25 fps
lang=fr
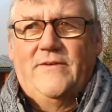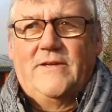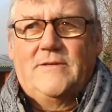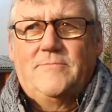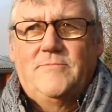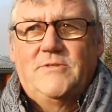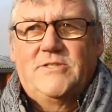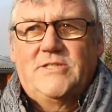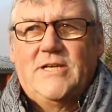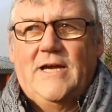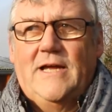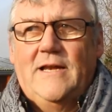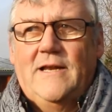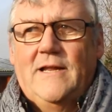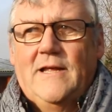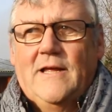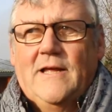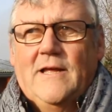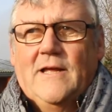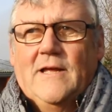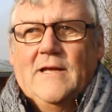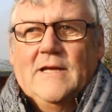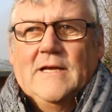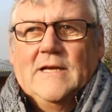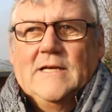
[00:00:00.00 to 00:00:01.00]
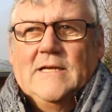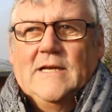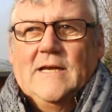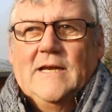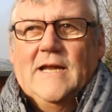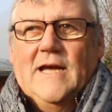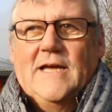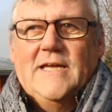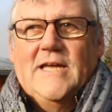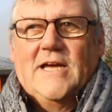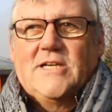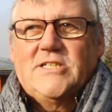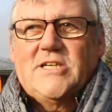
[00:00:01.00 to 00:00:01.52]
avec Michel,
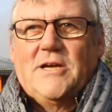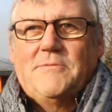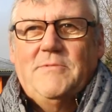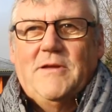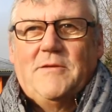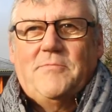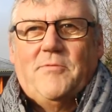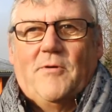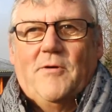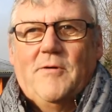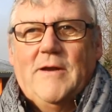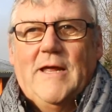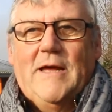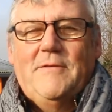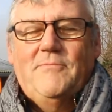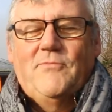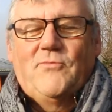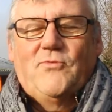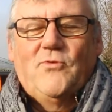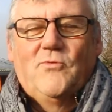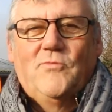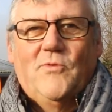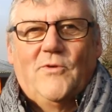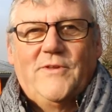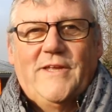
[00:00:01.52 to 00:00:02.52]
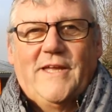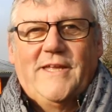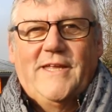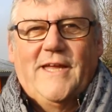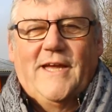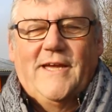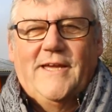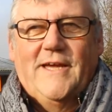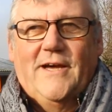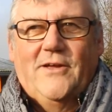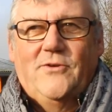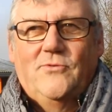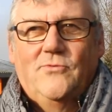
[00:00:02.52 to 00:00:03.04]
là il n'y a jamais de problème, tout le monde est
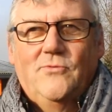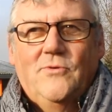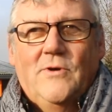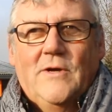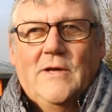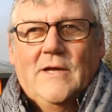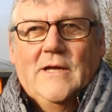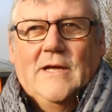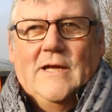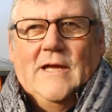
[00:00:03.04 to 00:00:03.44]
derrière nous